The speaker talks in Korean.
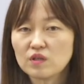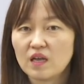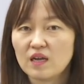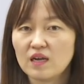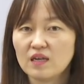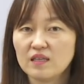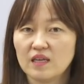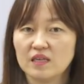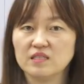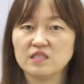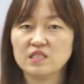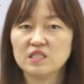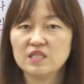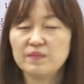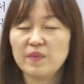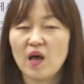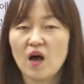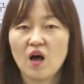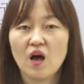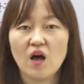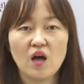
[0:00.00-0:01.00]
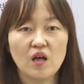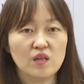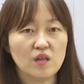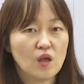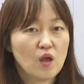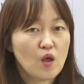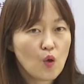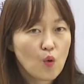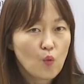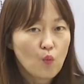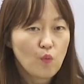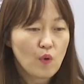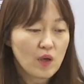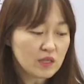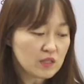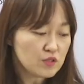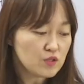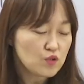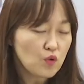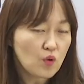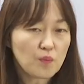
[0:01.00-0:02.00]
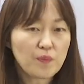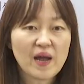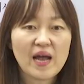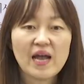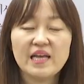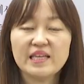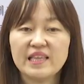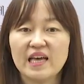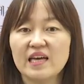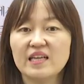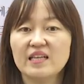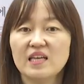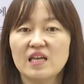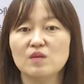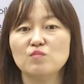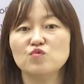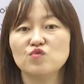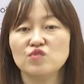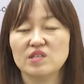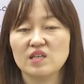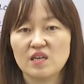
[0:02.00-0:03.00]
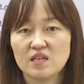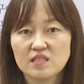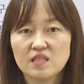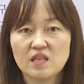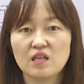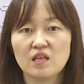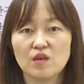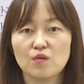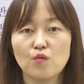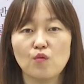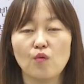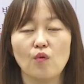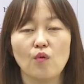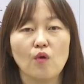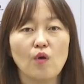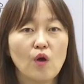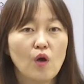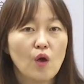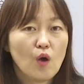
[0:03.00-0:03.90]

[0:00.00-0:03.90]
뇌가 다치면 왼쪽 팔다리에 문제가 생기고